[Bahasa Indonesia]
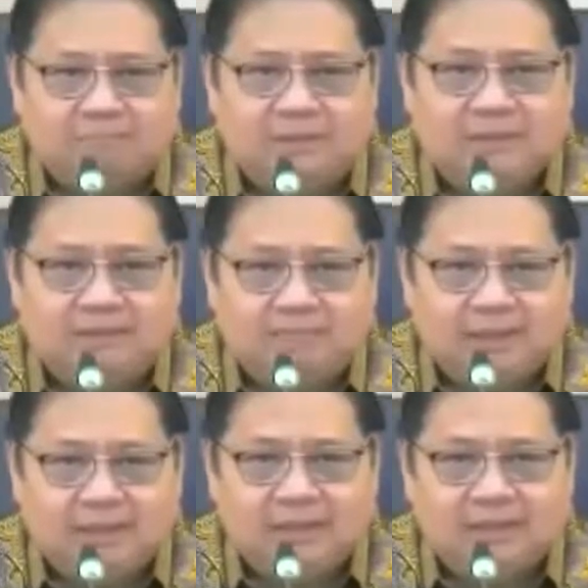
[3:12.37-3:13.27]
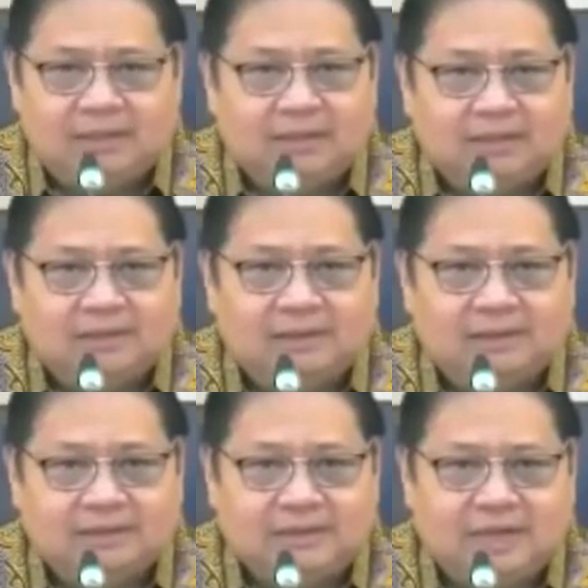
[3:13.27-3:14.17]
menjamin
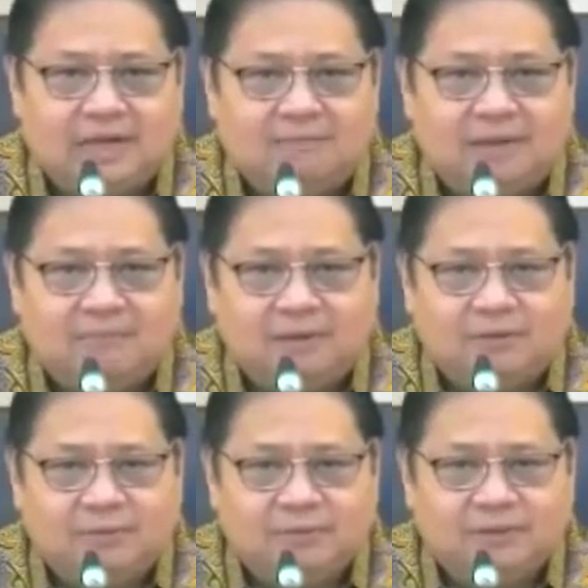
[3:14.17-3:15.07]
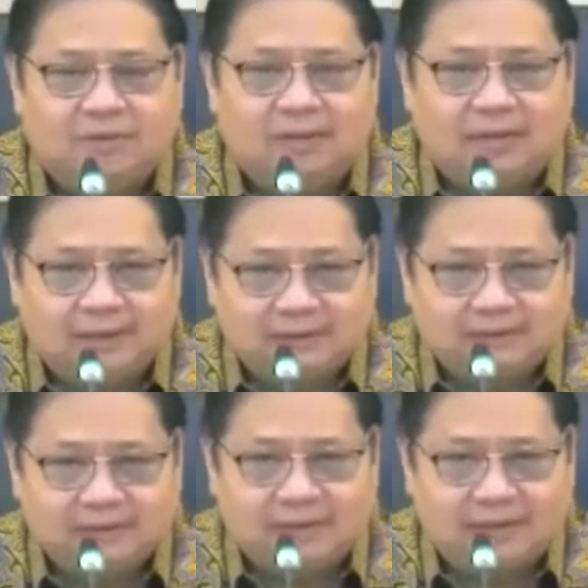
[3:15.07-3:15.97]
ketersediaan bahan baku minyak goreng.
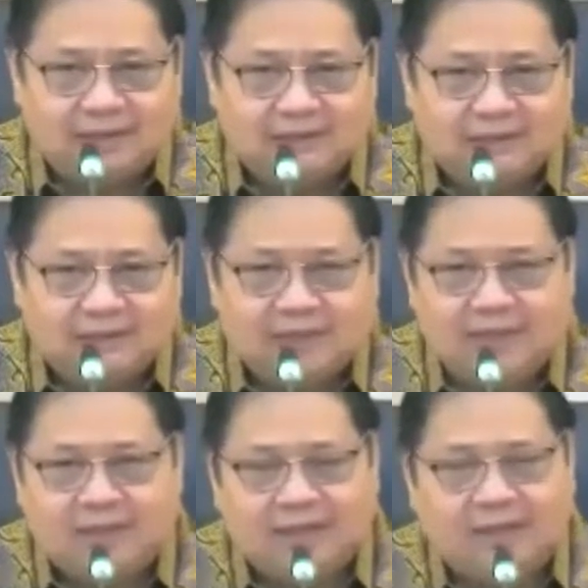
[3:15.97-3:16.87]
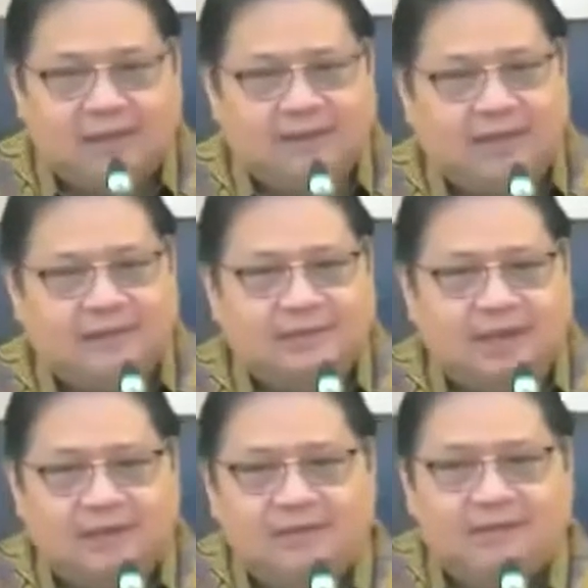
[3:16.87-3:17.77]
Sekali lagi saya
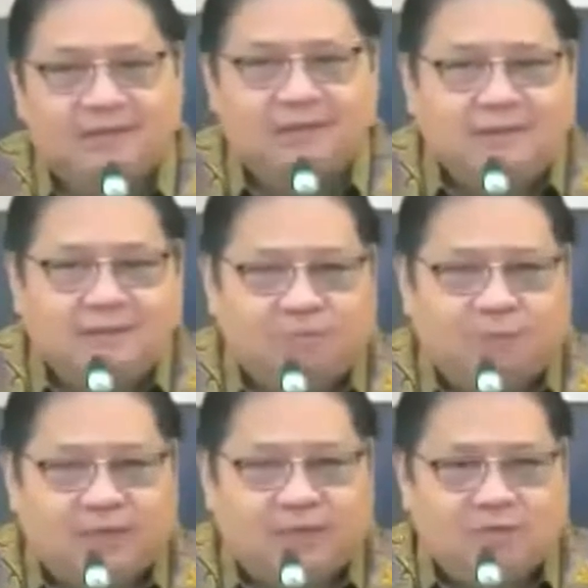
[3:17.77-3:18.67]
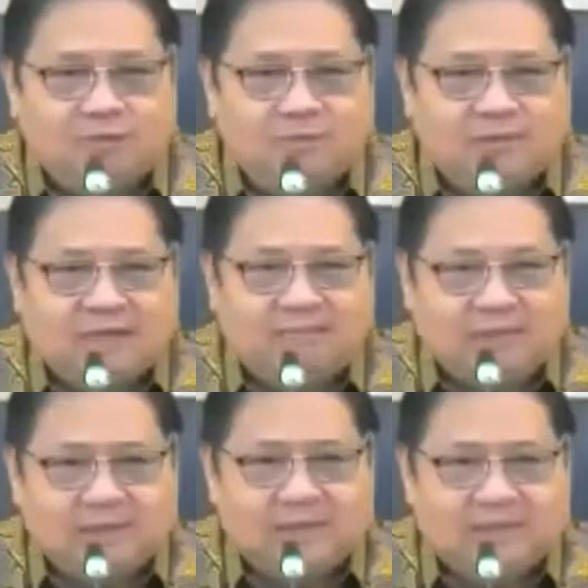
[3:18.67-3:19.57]
tegaskan bahwa ini untuk
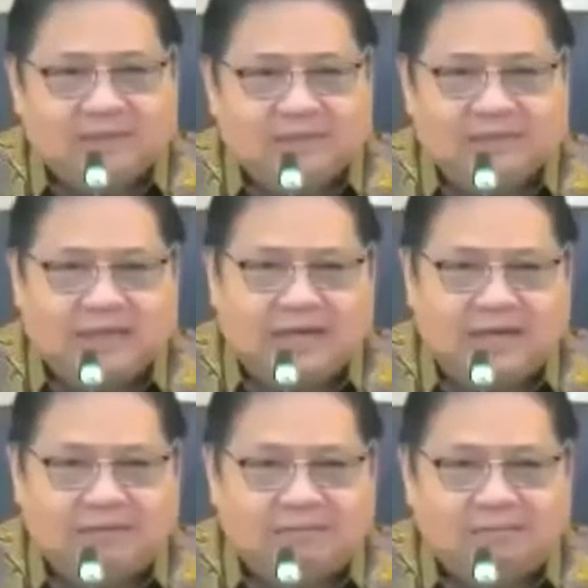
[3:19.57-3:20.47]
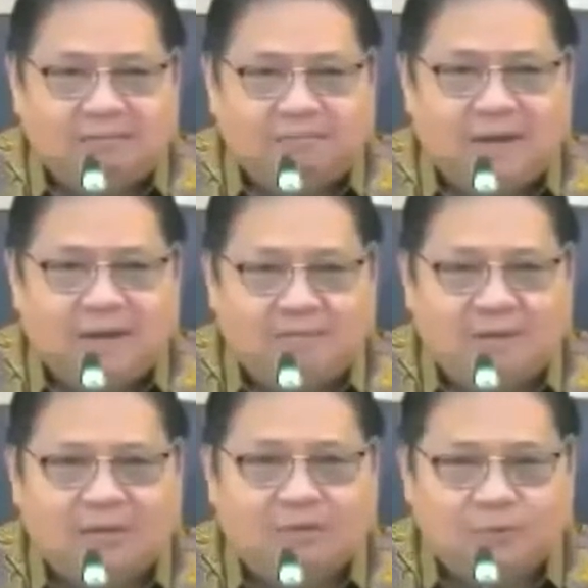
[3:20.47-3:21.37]
menjamin ketersediaan bahan
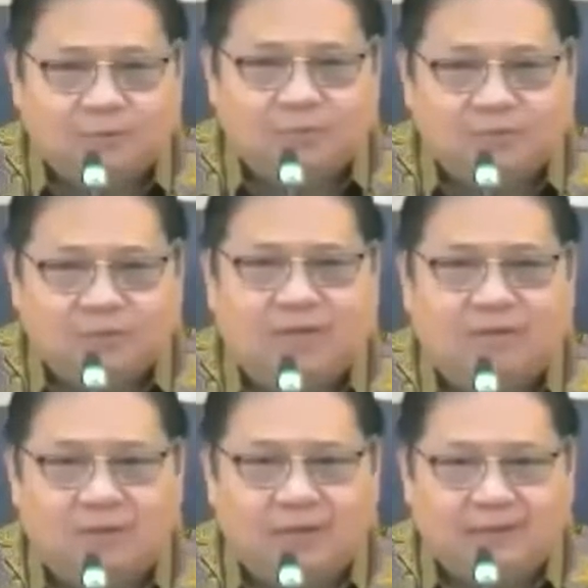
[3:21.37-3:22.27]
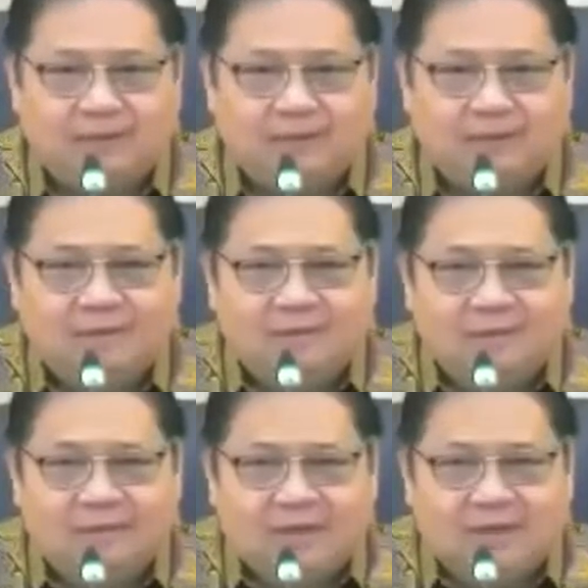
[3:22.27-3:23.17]
baku minyak goreng
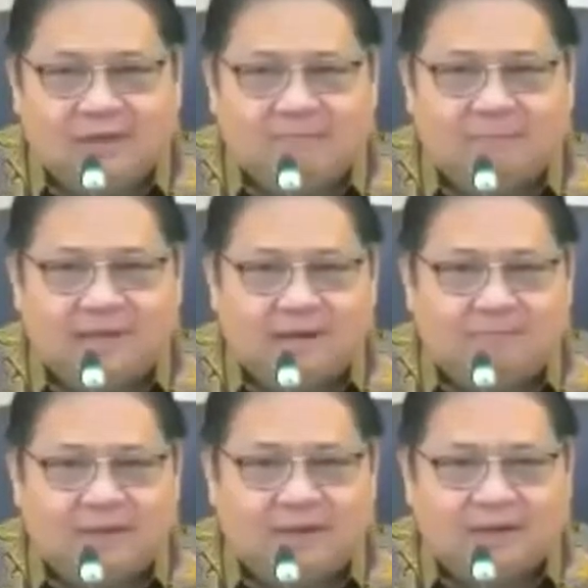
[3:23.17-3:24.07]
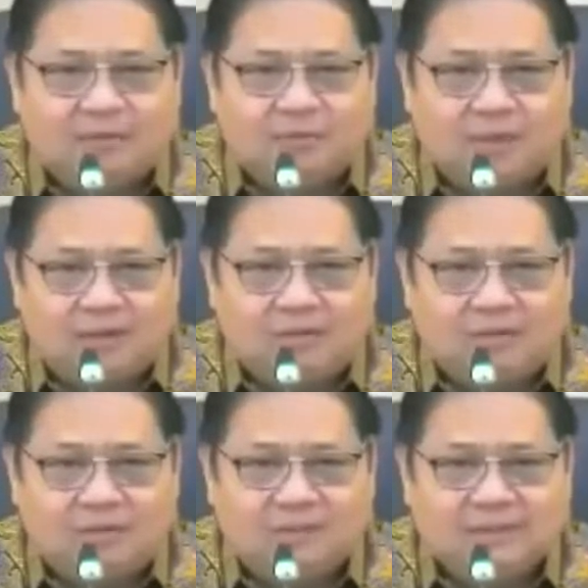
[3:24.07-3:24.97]
dengan penerapan aturan
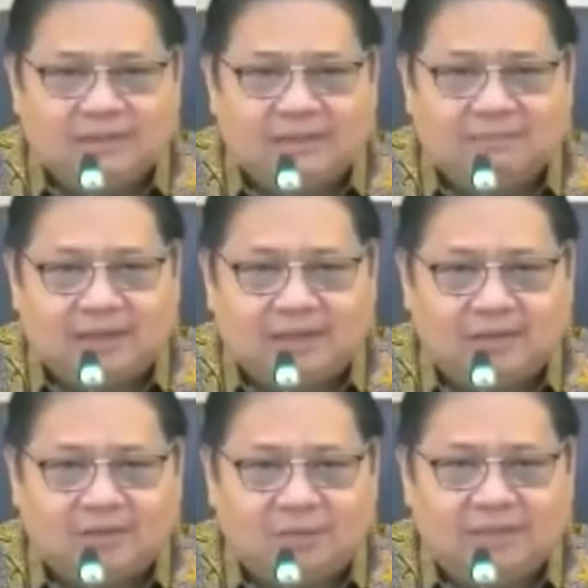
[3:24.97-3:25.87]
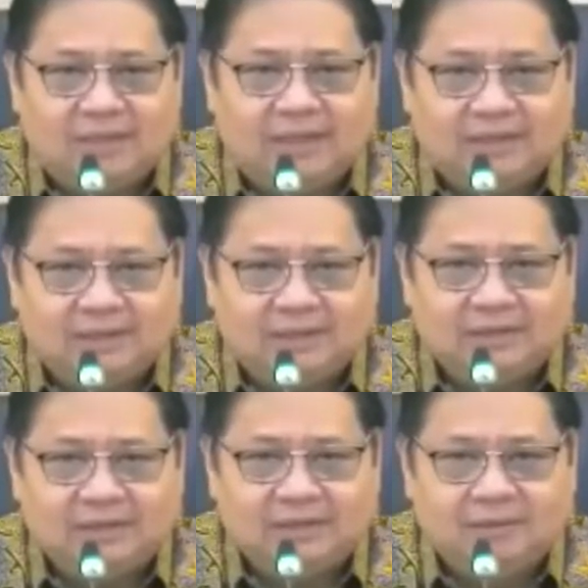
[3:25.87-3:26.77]
domestic market obligation